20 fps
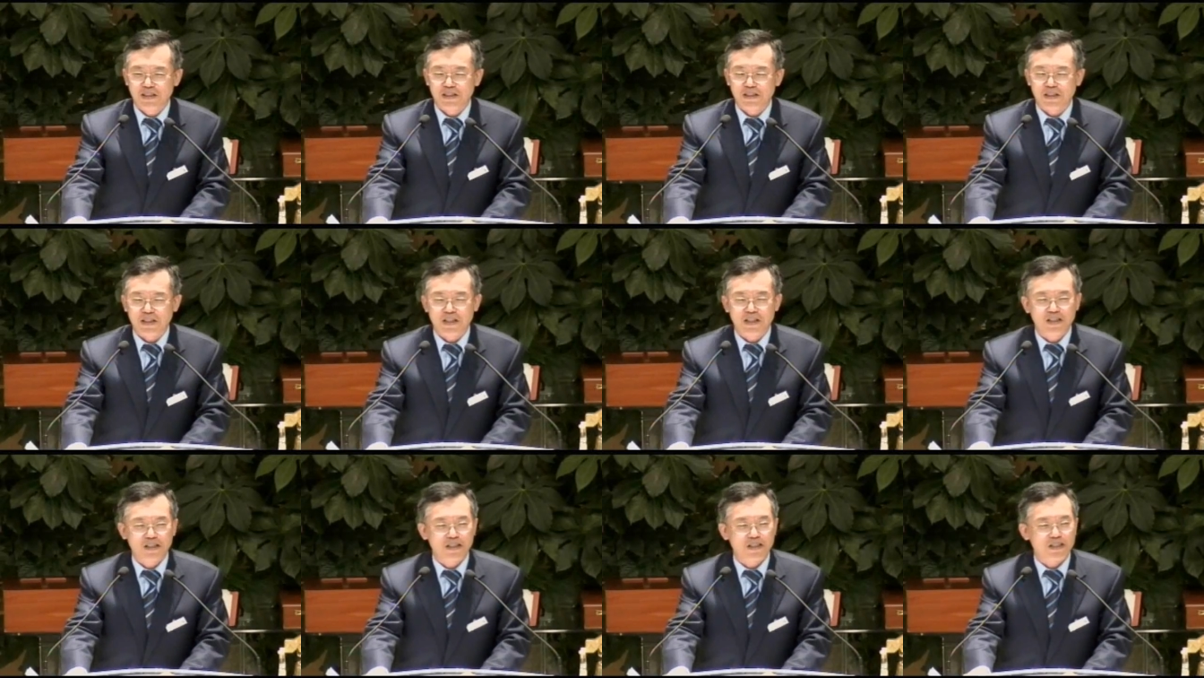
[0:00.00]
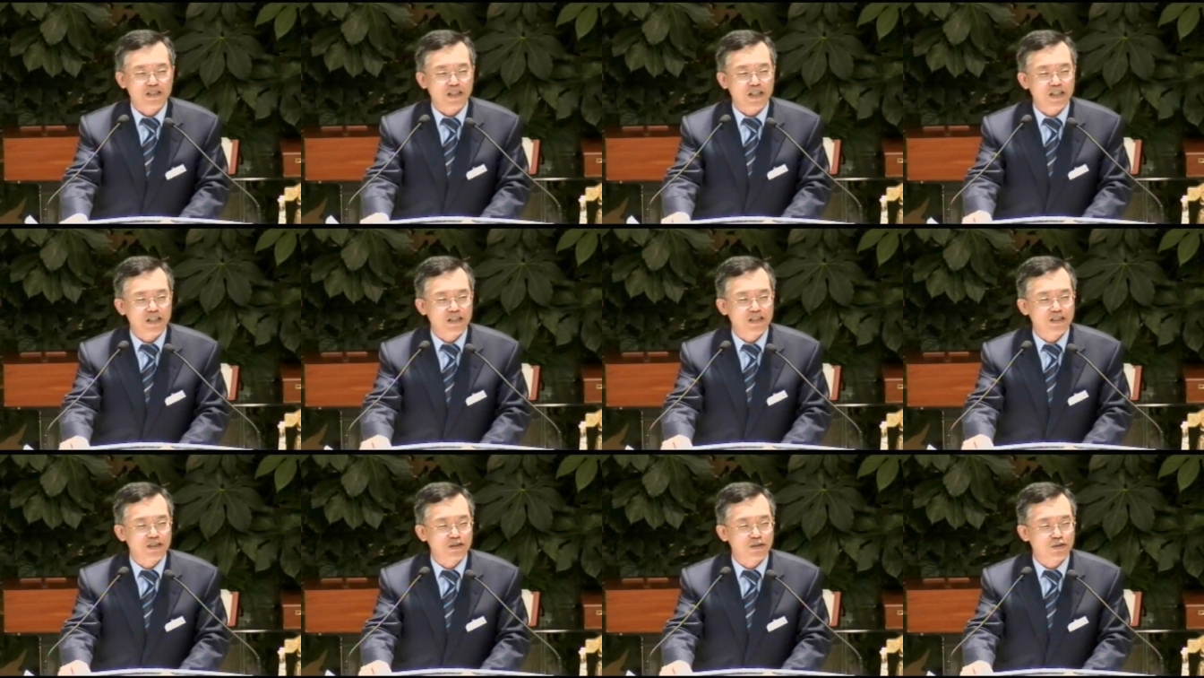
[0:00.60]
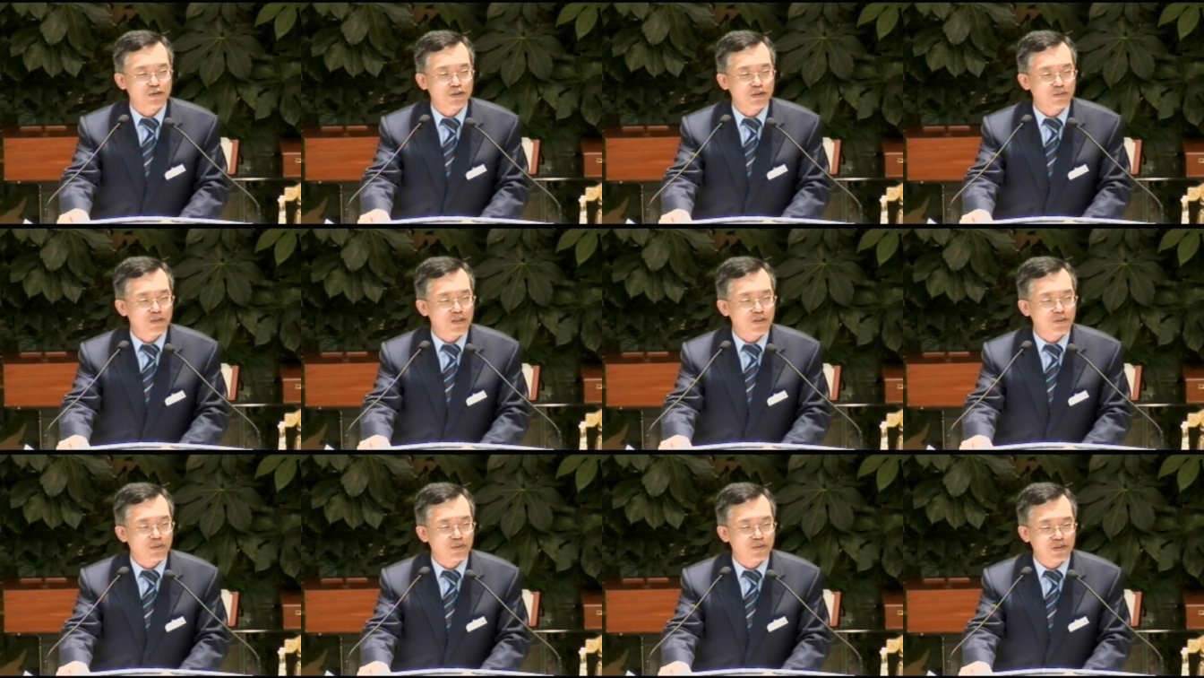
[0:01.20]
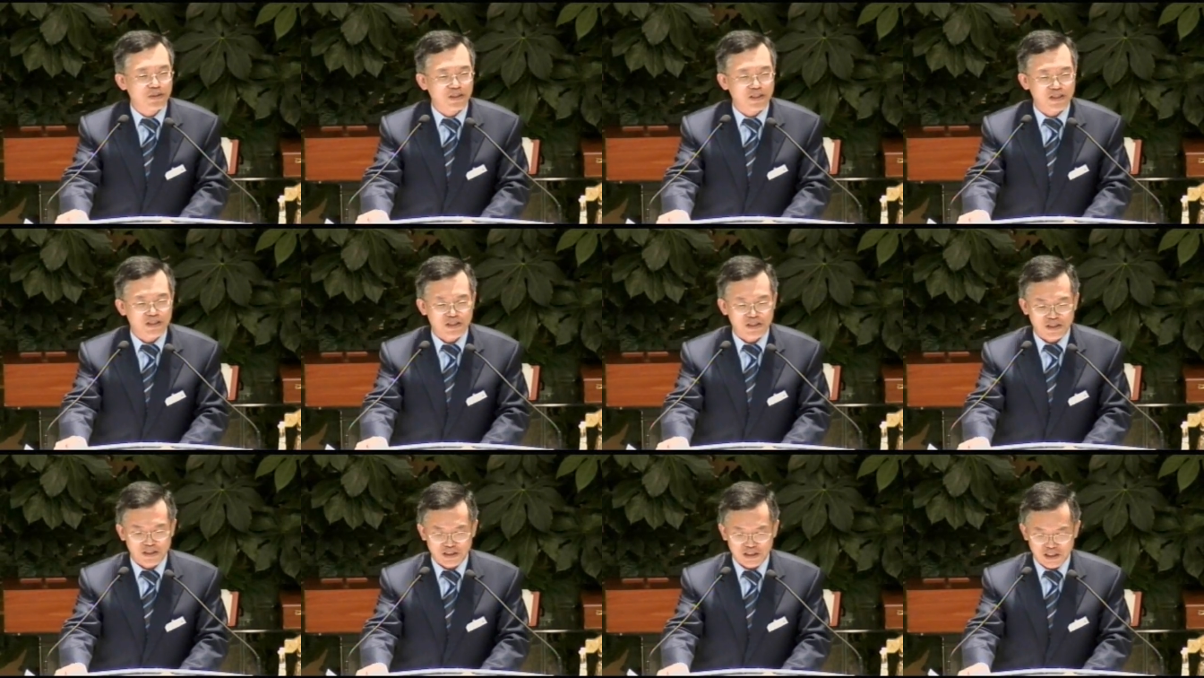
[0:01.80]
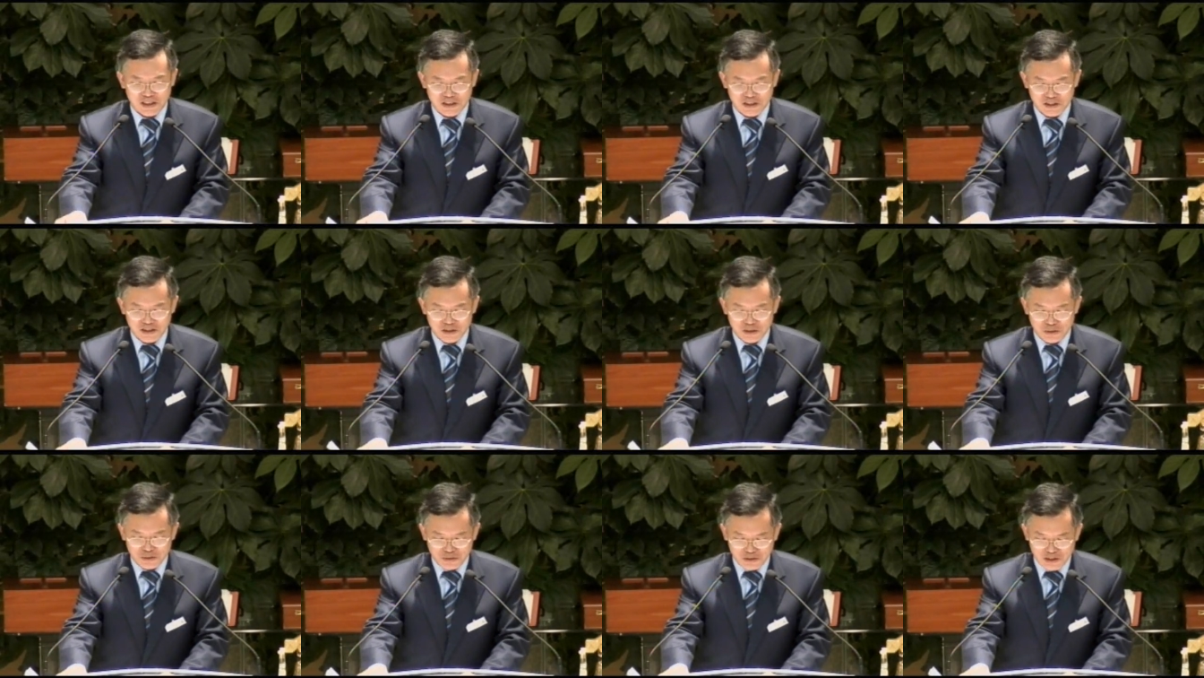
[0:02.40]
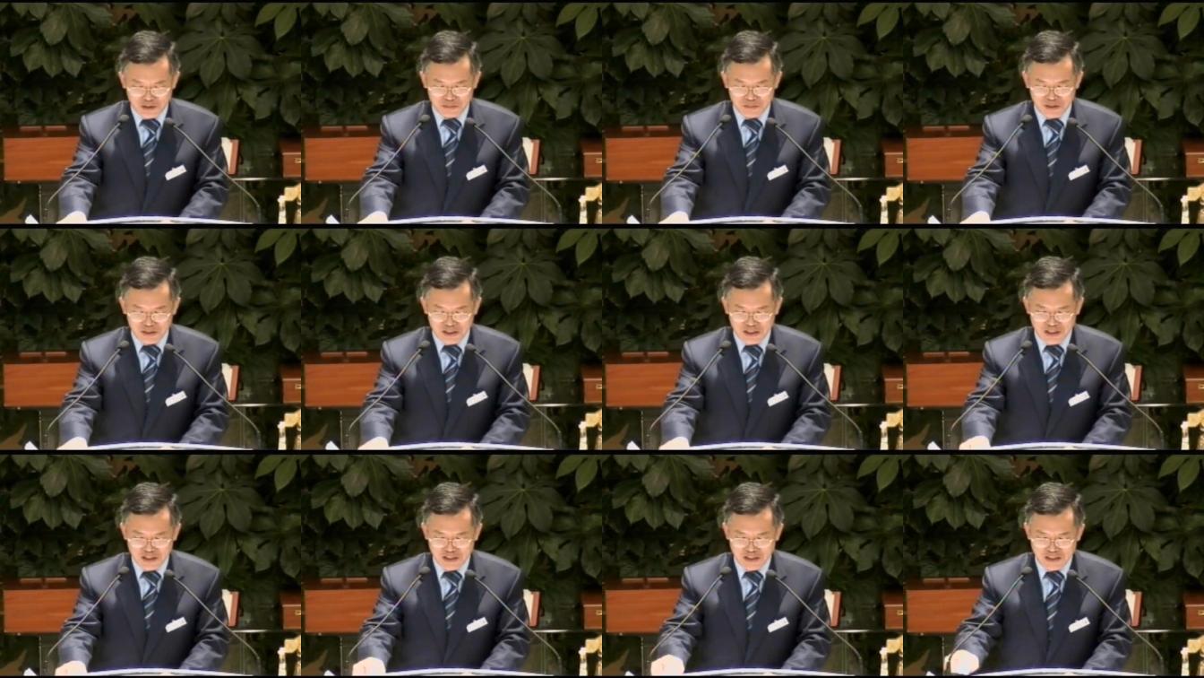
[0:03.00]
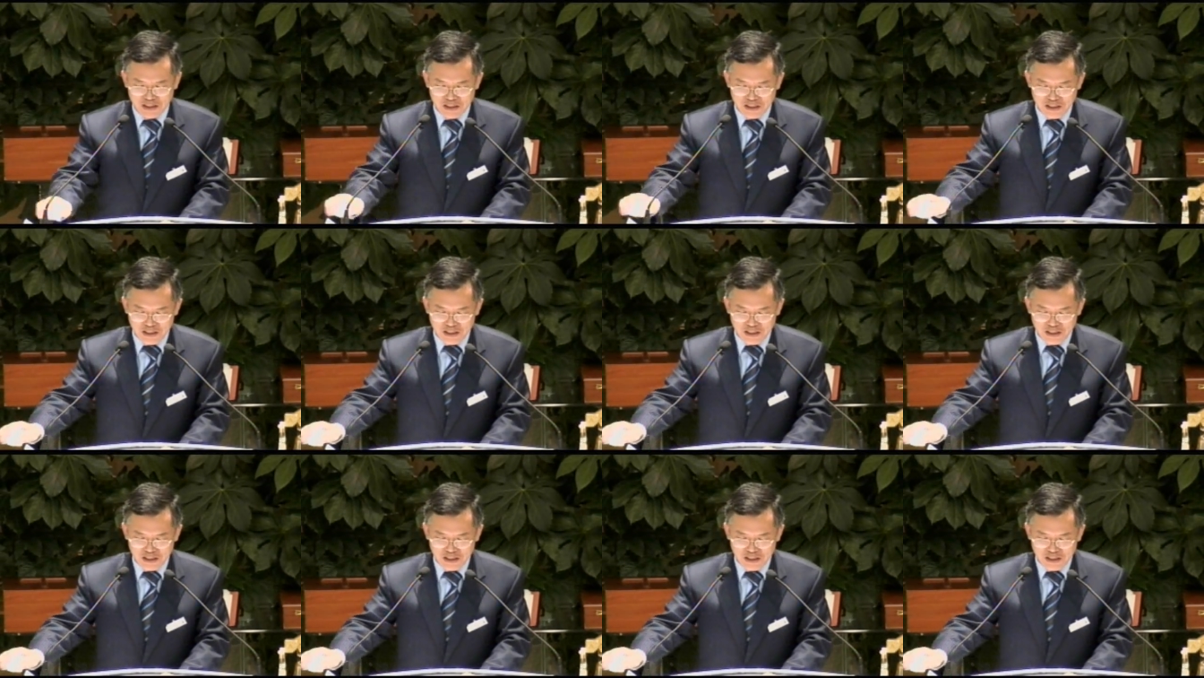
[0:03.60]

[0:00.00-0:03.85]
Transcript: 내일을 살리는 주님의 종들이 되시기를 간절히 축원합니다.